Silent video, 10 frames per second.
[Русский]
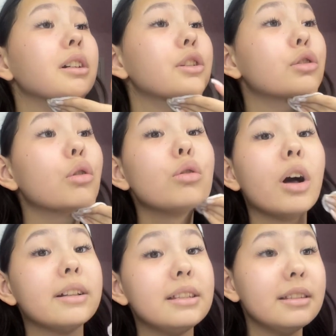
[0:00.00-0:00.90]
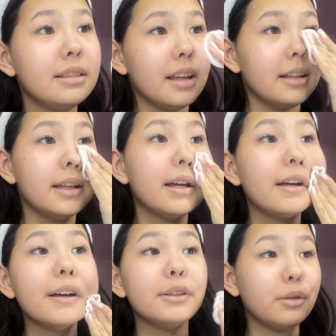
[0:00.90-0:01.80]
ходить в школу один день.
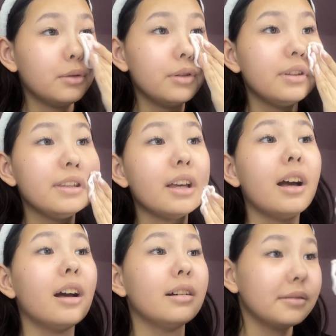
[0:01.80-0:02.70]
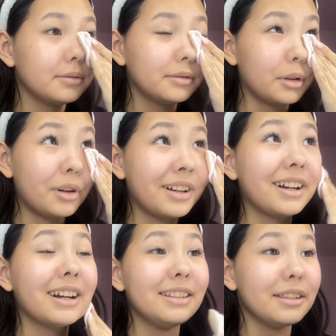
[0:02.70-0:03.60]
Но в итоге я
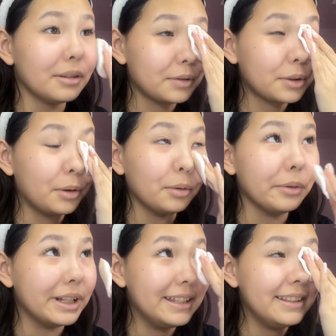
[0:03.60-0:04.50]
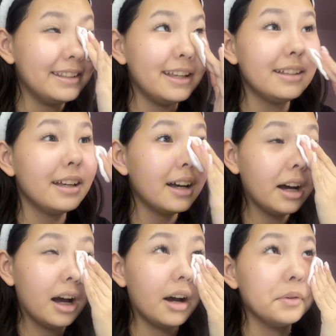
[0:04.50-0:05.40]
только ходила в школу один день,
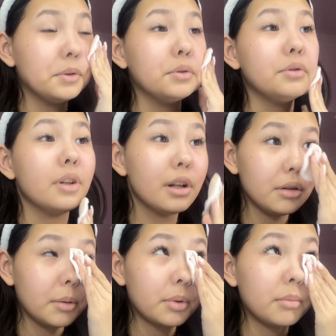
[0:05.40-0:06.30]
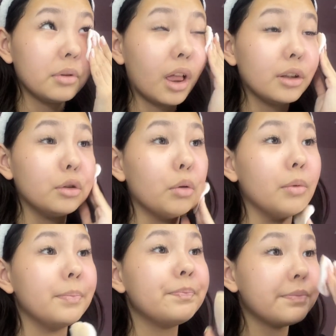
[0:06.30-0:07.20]
а всю неделю я пробыла
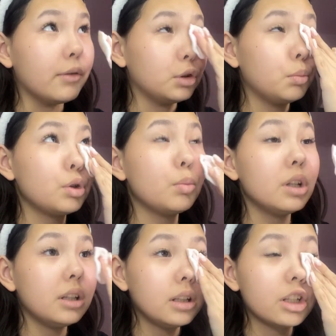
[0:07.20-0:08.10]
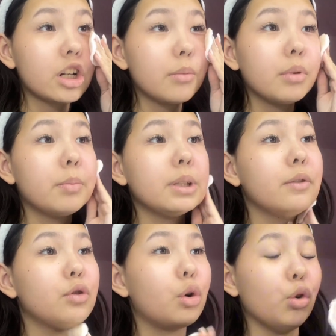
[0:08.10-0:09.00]
дома. Вот, ну почему я не должна была
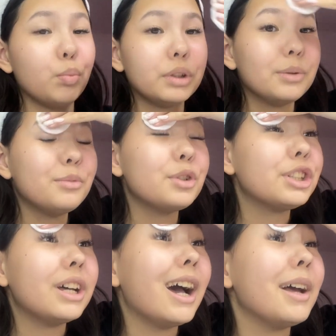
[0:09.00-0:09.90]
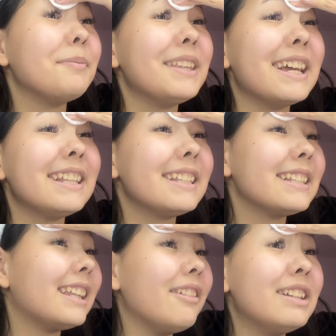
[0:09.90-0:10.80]
пойти в школу? Потому что меня
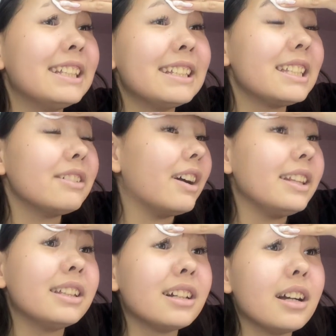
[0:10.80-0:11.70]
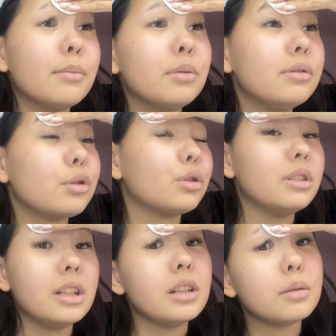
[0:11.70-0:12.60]
заставили танцевать, так как был
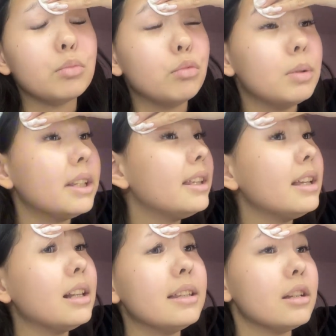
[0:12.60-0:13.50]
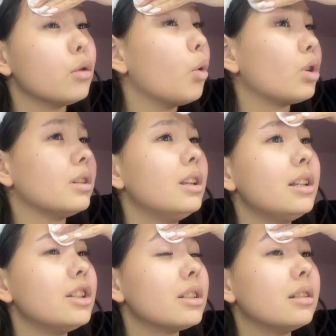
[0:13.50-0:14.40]
что-то День Республики или День города,
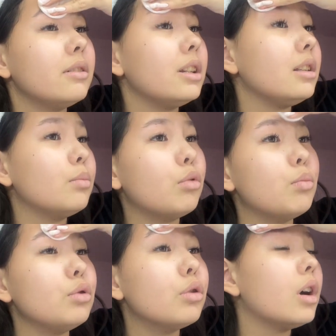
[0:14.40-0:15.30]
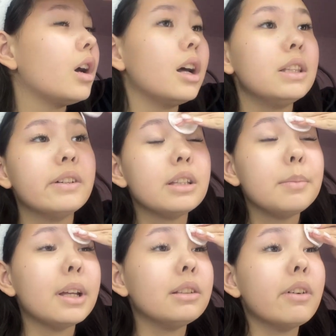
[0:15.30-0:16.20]
я, честно говоря, не помню,
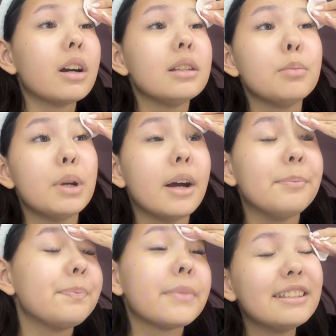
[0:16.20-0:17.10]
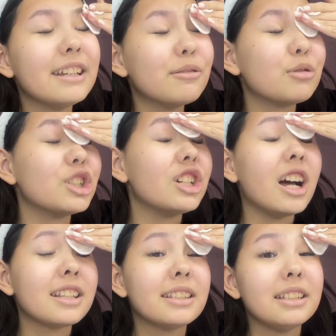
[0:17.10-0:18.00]
25 октября. Я
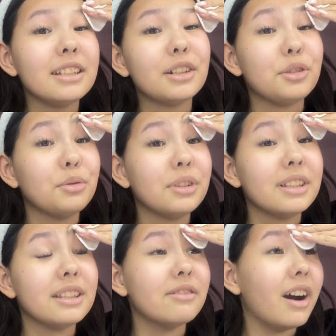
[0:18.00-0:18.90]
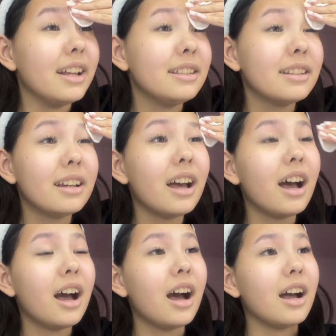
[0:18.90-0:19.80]
ужасно не хочу танцевать.
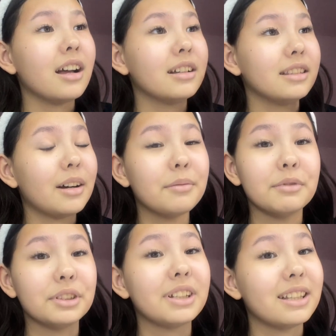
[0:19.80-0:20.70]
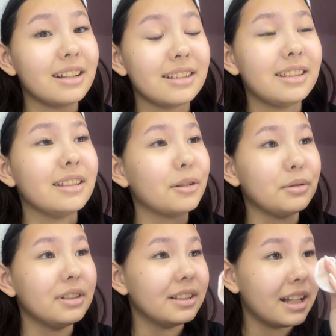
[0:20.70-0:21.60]
Там вот казахские
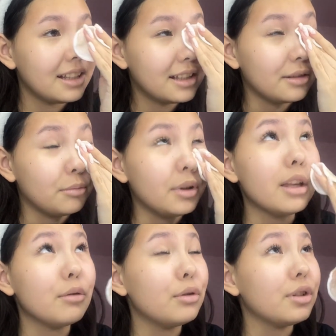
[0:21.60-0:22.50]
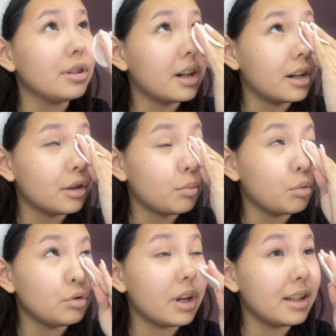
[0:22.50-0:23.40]
народные танцы, у меня не очень хорошо
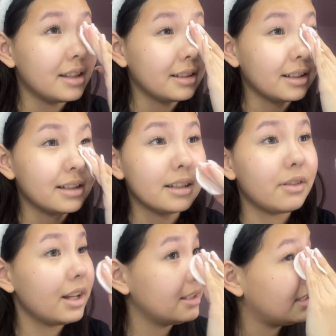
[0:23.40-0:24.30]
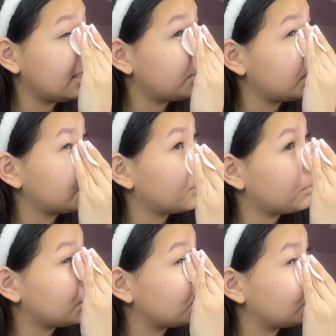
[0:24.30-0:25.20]
получается их танцевать, я не понимаю,
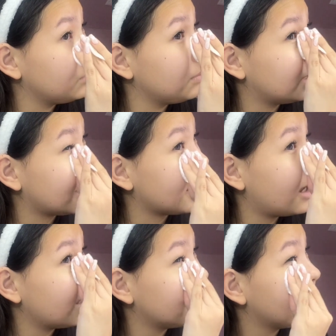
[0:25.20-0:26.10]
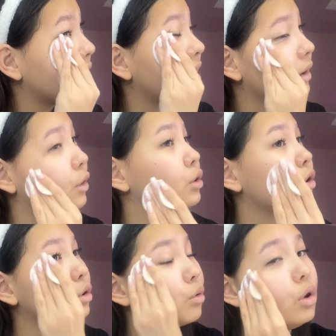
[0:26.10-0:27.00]
почему именно я. Видите,
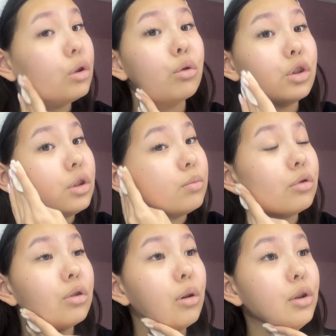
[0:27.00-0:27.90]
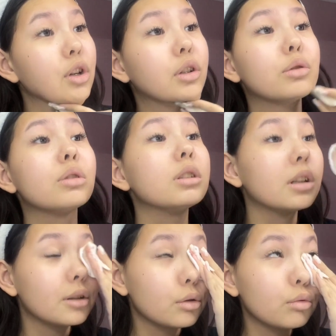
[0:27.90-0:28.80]
на школе очень много людей, которые
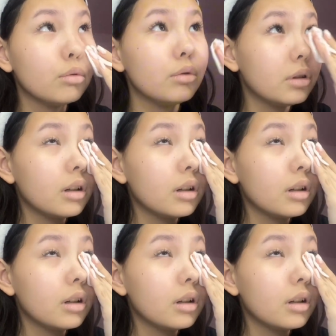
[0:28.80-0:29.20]
танцуют.